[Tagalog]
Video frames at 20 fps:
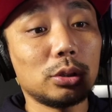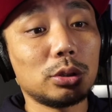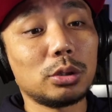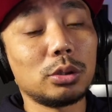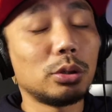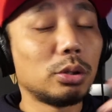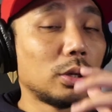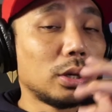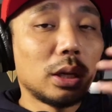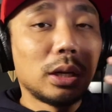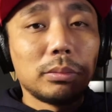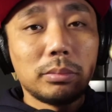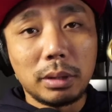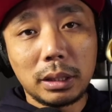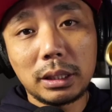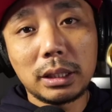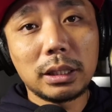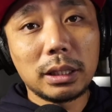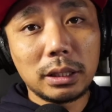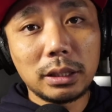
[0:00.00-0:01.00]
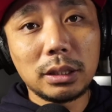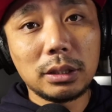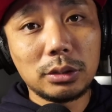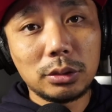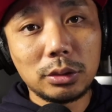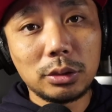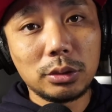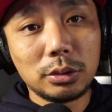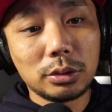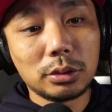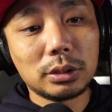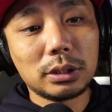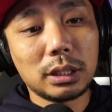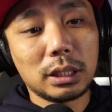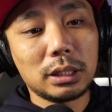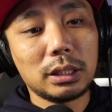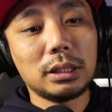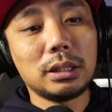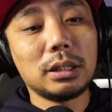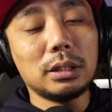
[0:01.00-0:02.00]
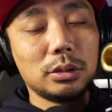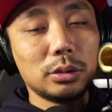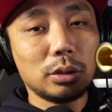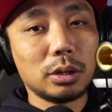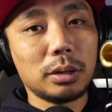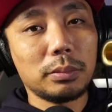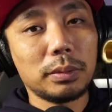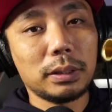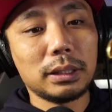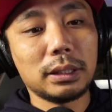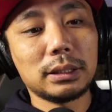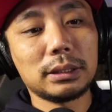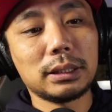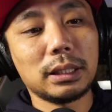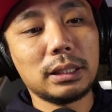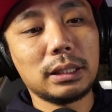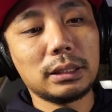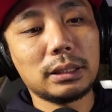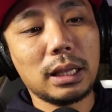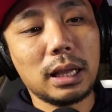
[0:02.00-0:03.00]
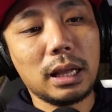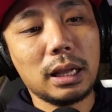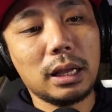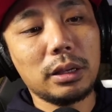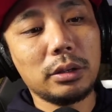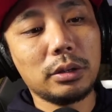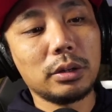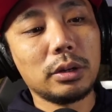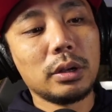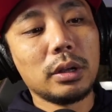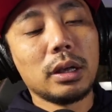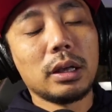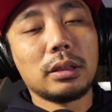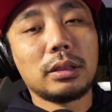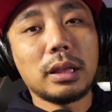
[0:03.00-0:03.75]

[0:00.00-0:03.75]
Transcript: So, maririnig nyo yung sarili nyo kapag salita kayo.